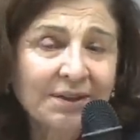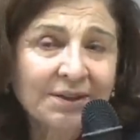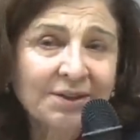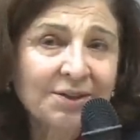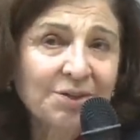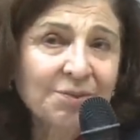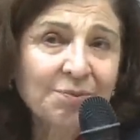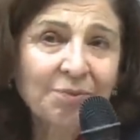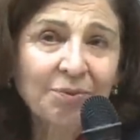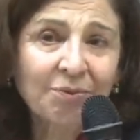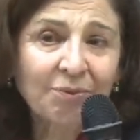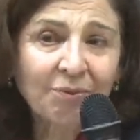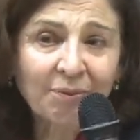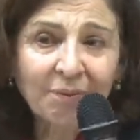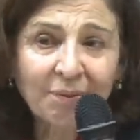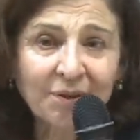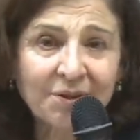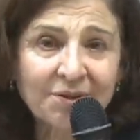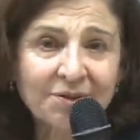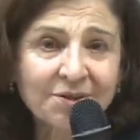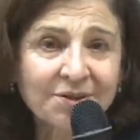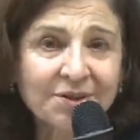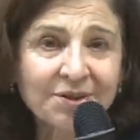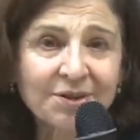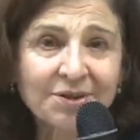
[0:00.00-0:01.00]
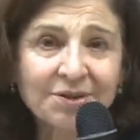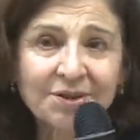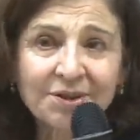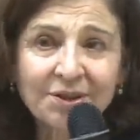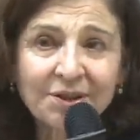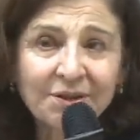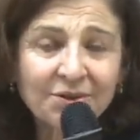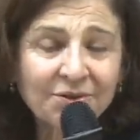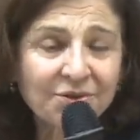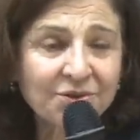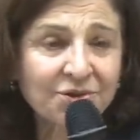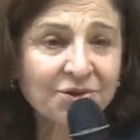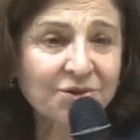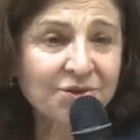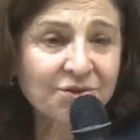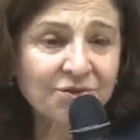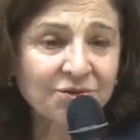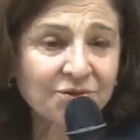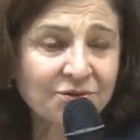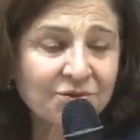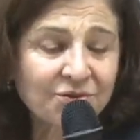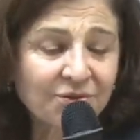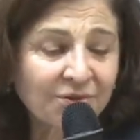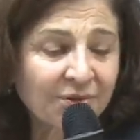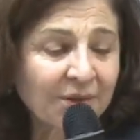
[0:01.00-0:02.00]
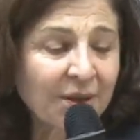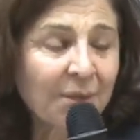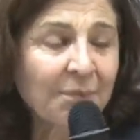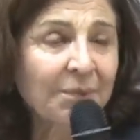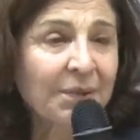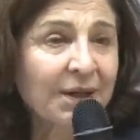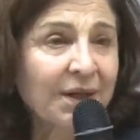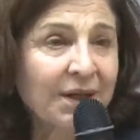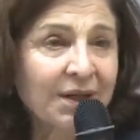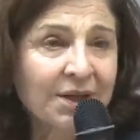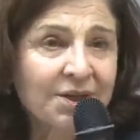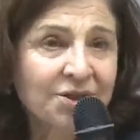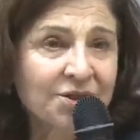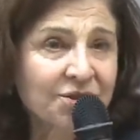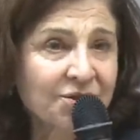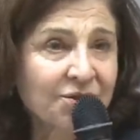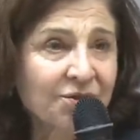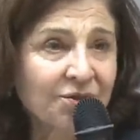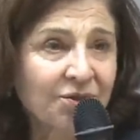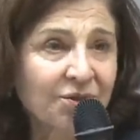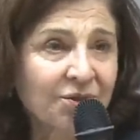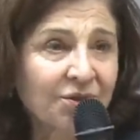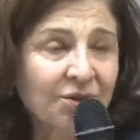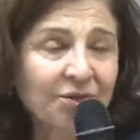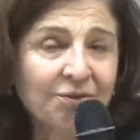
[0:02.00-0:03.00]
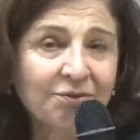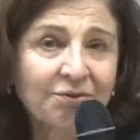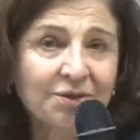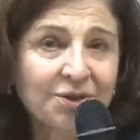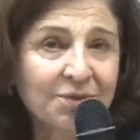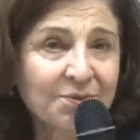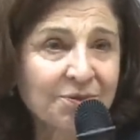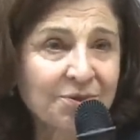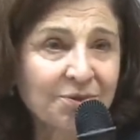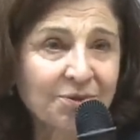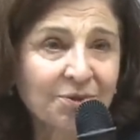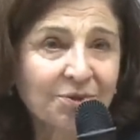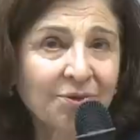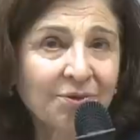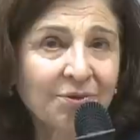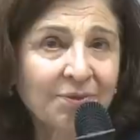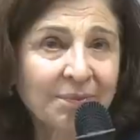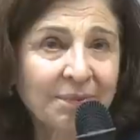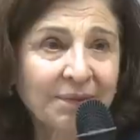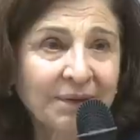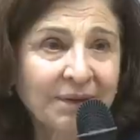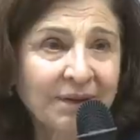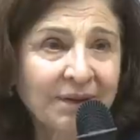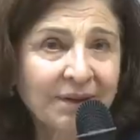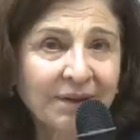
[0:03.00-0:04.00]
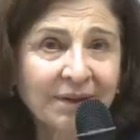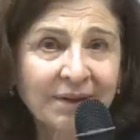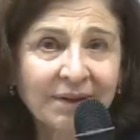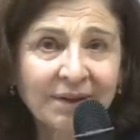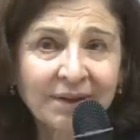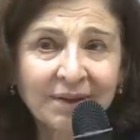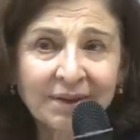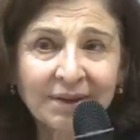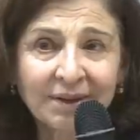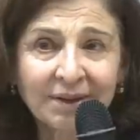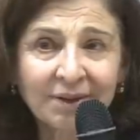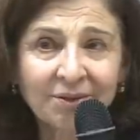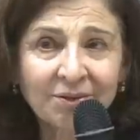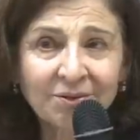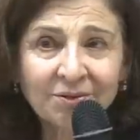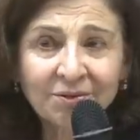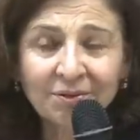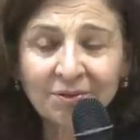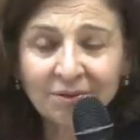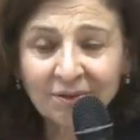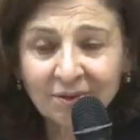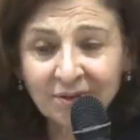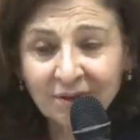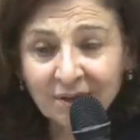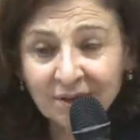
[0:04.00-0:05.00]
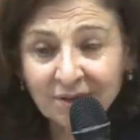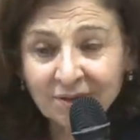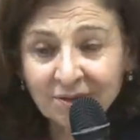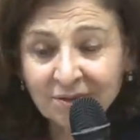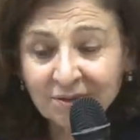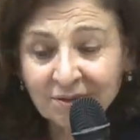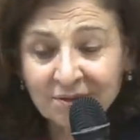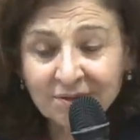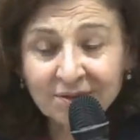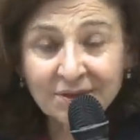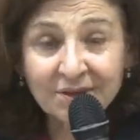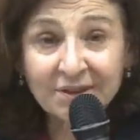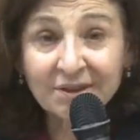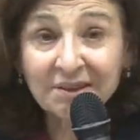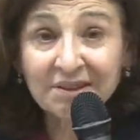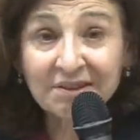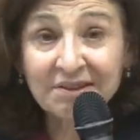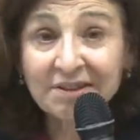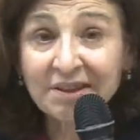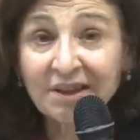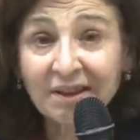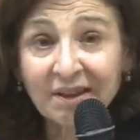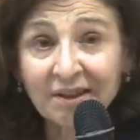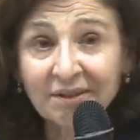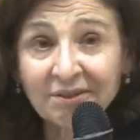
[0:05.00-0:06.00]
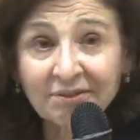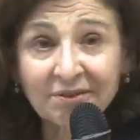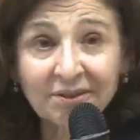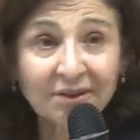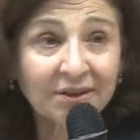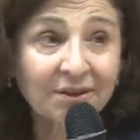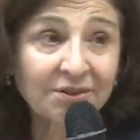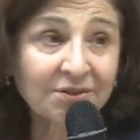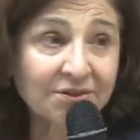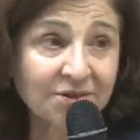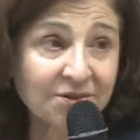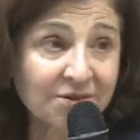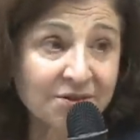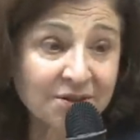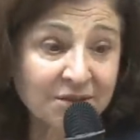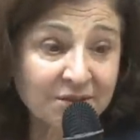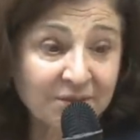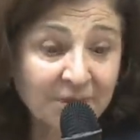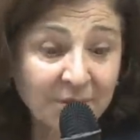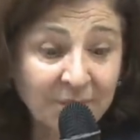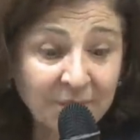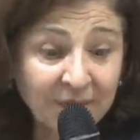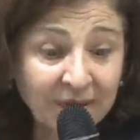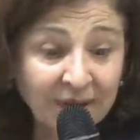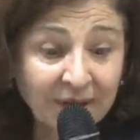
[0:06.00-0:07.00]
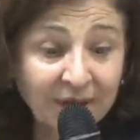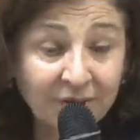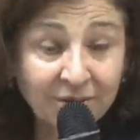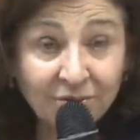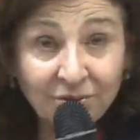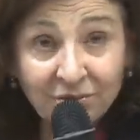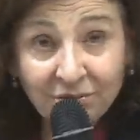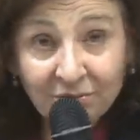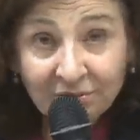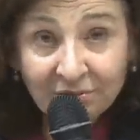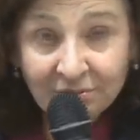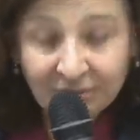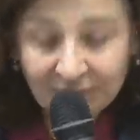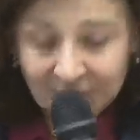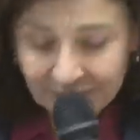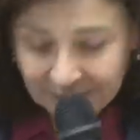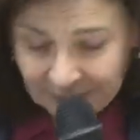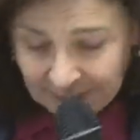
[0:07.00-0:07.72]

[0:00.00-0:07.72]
ils disent bon, bah, c'est quelque chose, je tourne la page, encore une fois je me suis trompée et ils retournent dans, quelque, dans cette grisaille, enfin quelque chose qui ne va pas du tout.